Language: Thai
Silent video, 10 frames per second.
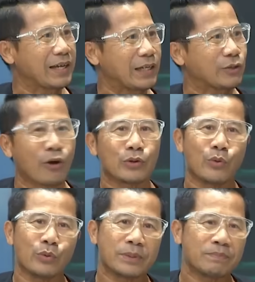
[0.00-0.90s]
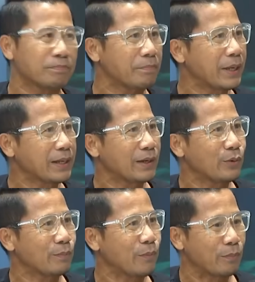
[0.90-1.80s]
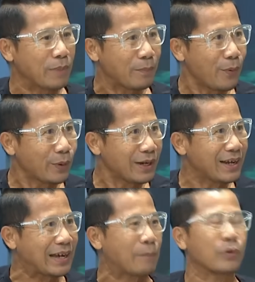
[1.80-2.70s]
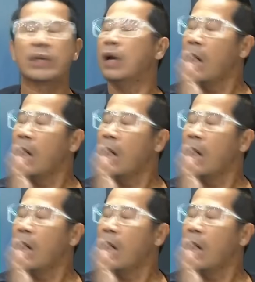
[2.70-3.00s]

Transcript: ดตอนคุณเพชรกรุณพลมาพูดเรื่องหนังพอดี